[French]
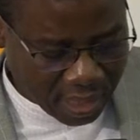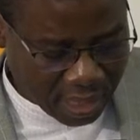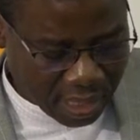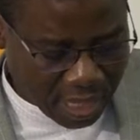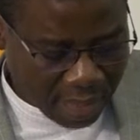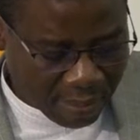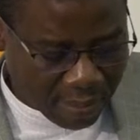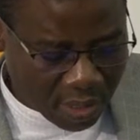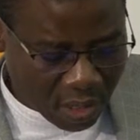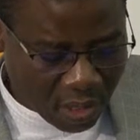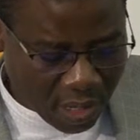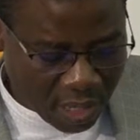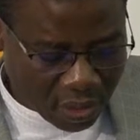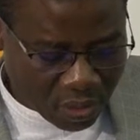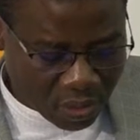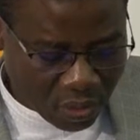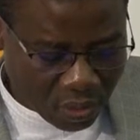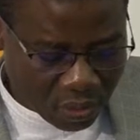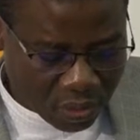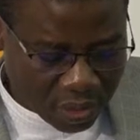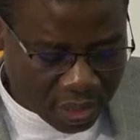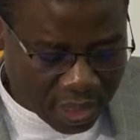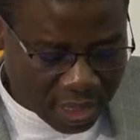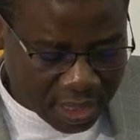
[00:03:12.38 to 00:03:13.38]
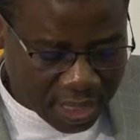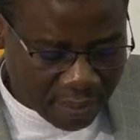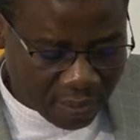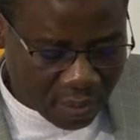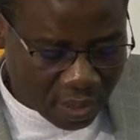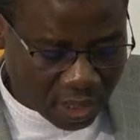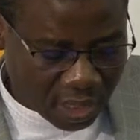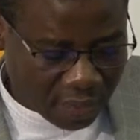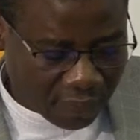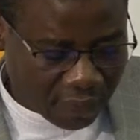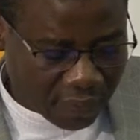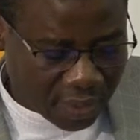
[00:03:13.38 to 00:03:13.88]
L'amélioration du système
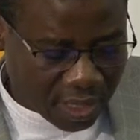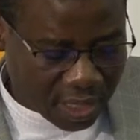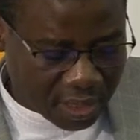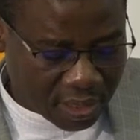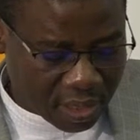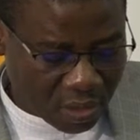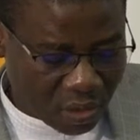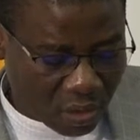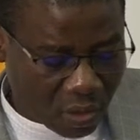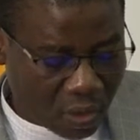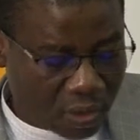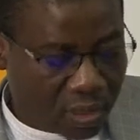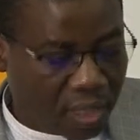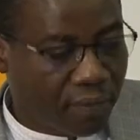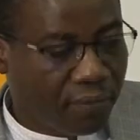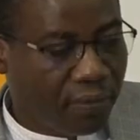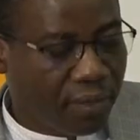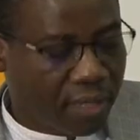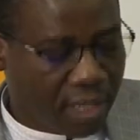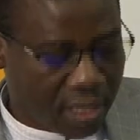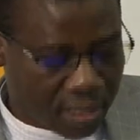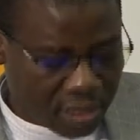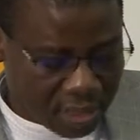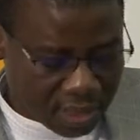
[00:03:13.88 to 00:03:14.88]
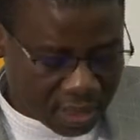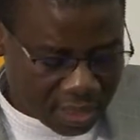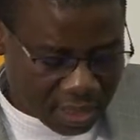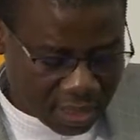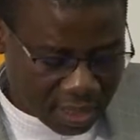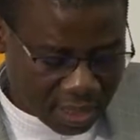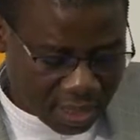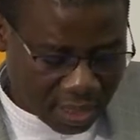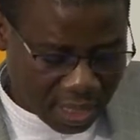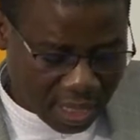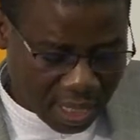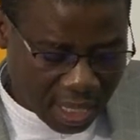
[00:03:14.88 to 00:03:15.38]
de référence et de contre-référence
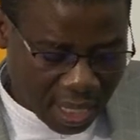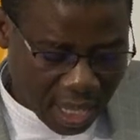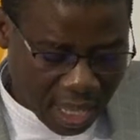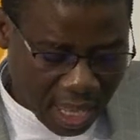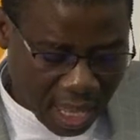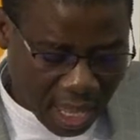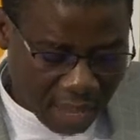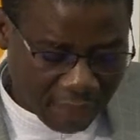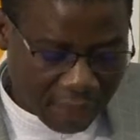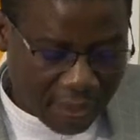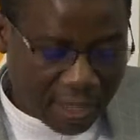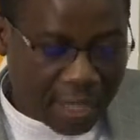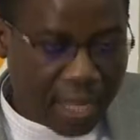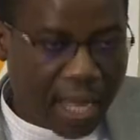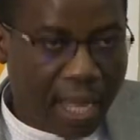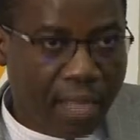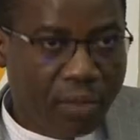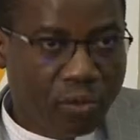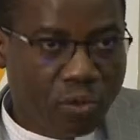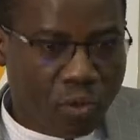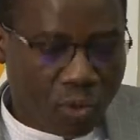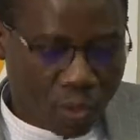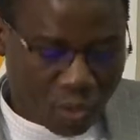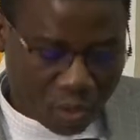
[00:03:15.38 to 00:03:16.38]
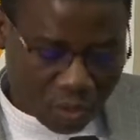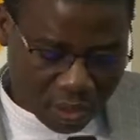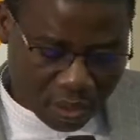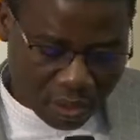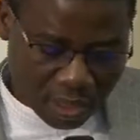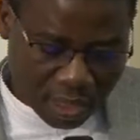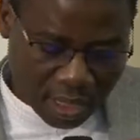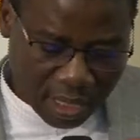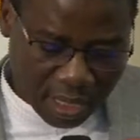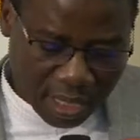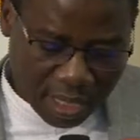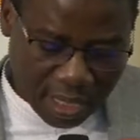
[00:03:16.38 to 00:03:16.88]
avec, entre autres,
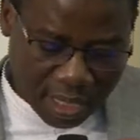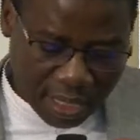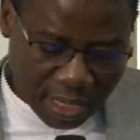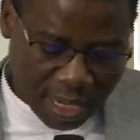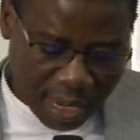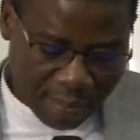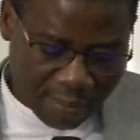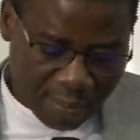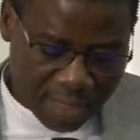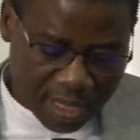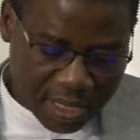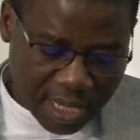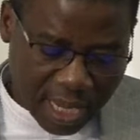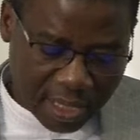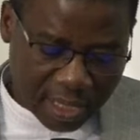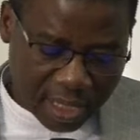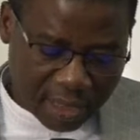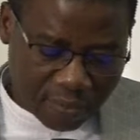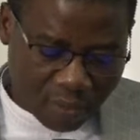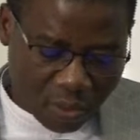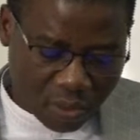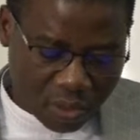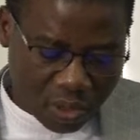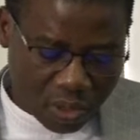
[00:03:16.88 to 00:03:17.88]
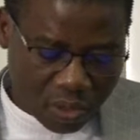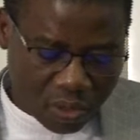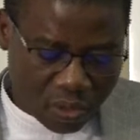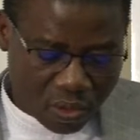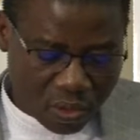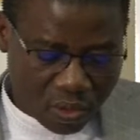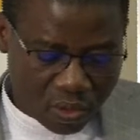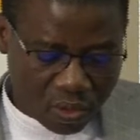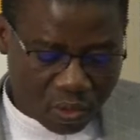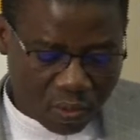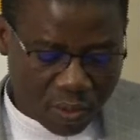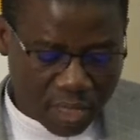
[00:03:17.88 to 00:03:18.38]
la mise à
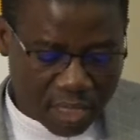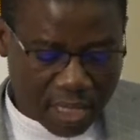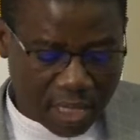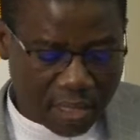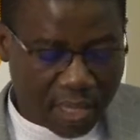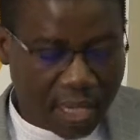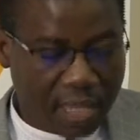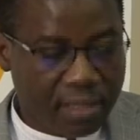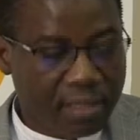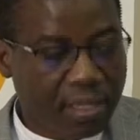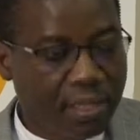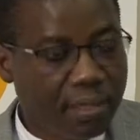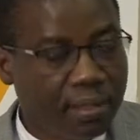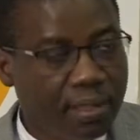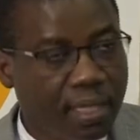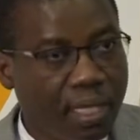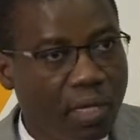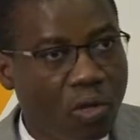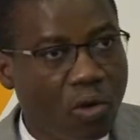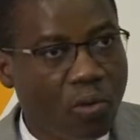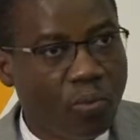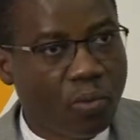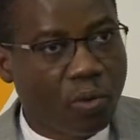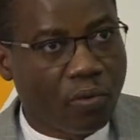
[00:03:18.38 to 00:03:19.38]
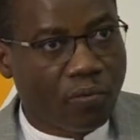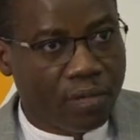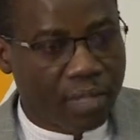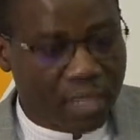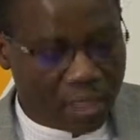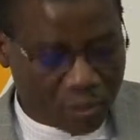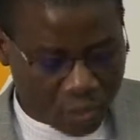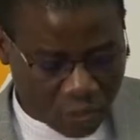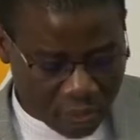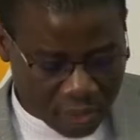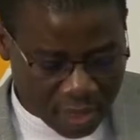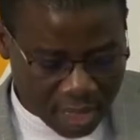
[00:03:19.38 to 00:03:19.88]
disposition du ministère de la Santé au profit
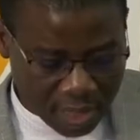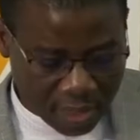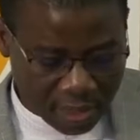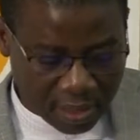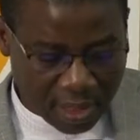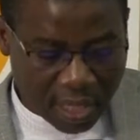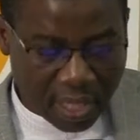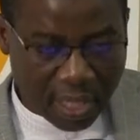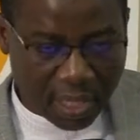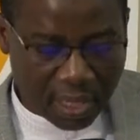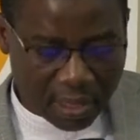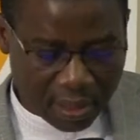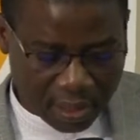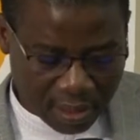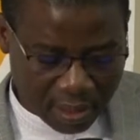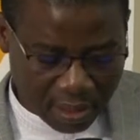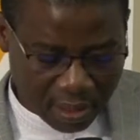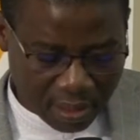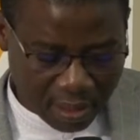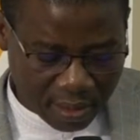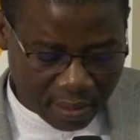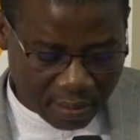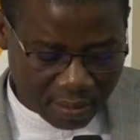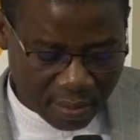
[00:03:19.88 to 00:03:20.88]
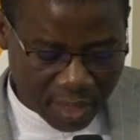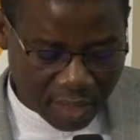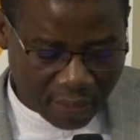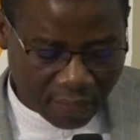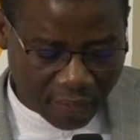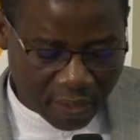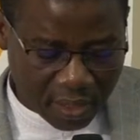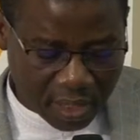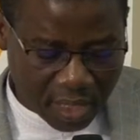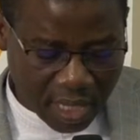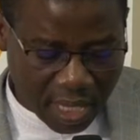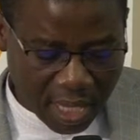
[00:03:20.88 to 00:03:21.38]
des zones sanitaires
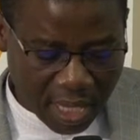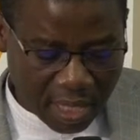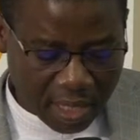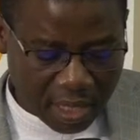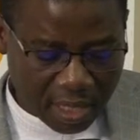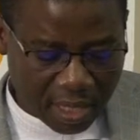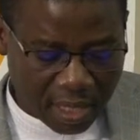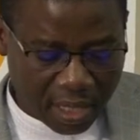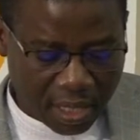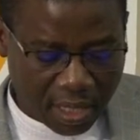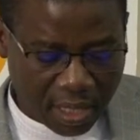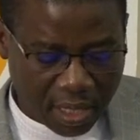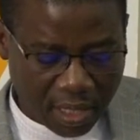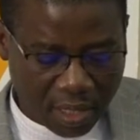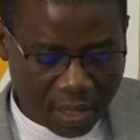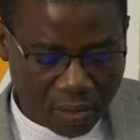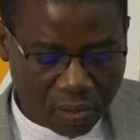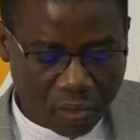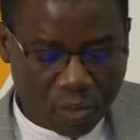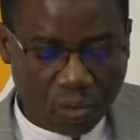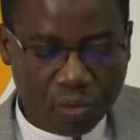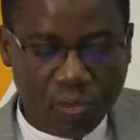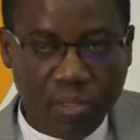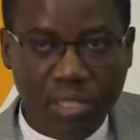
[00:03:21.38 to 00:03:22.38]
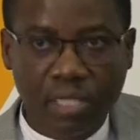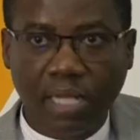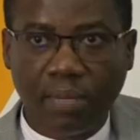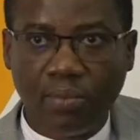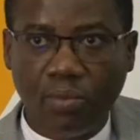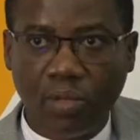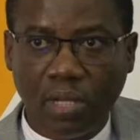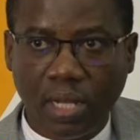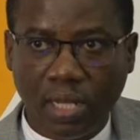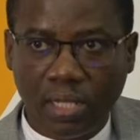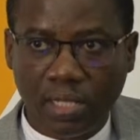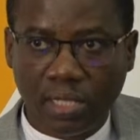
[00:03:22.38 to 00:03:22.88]
bénéficiaires de 10
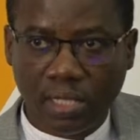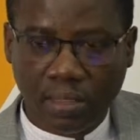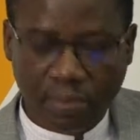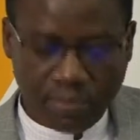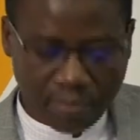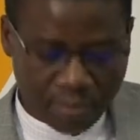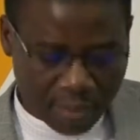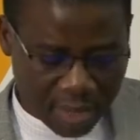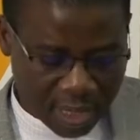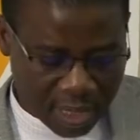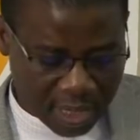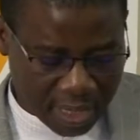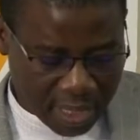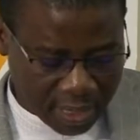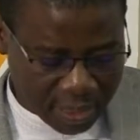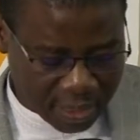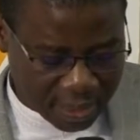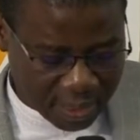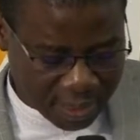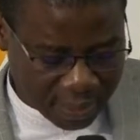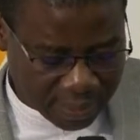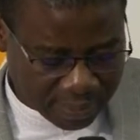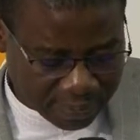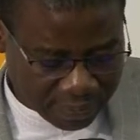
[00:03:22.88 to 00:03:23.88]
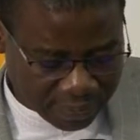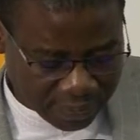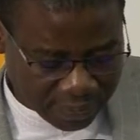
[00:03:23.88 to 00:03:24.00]
ambulances médicalisées.